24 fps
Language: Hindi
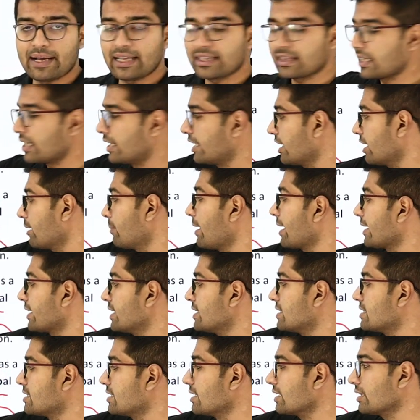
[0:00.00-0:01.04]
बात करेंगे
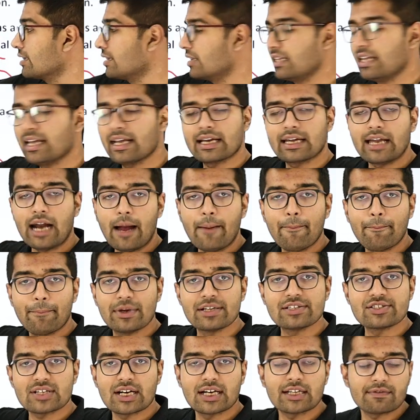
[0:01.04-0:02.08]
बाकी जिसने ग्राम
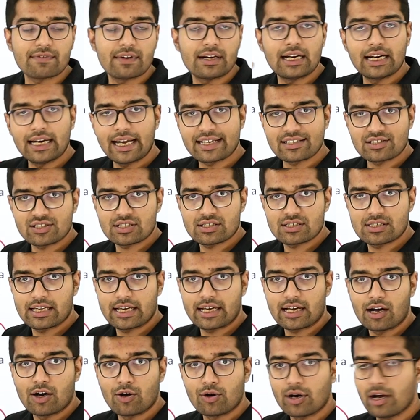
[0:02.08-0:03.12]
पंचायत वाला लेक्चर्स
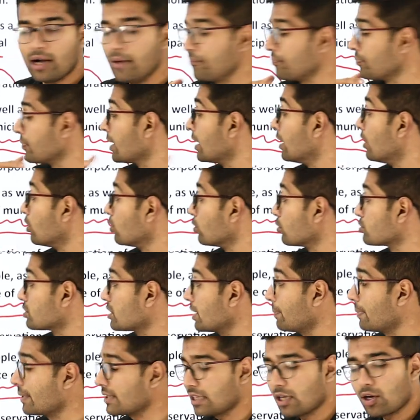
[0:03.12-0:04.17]
देखा होगा
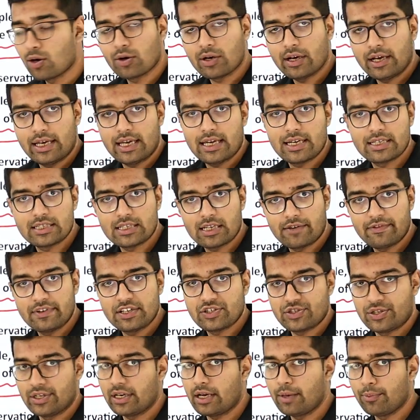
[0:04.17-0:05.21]
उसे पता होगा ये
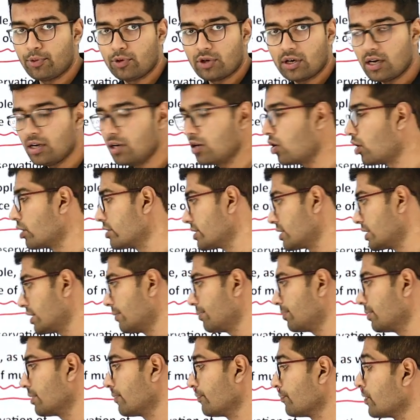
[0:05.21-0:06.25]
रिजर्वेशन का पूरा
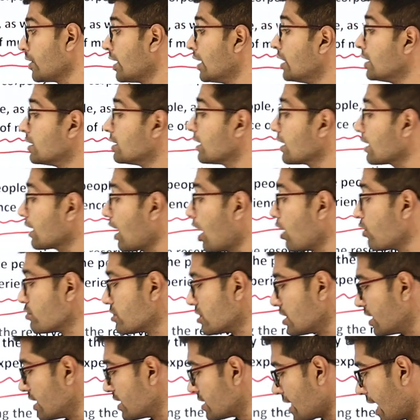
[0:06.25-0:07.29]
कॉन्सेप्ट द
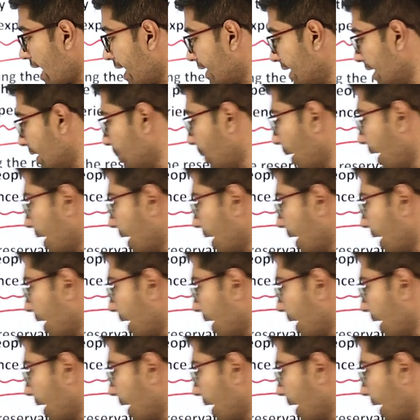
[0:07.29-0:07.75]
काउंसिल इज हेडेड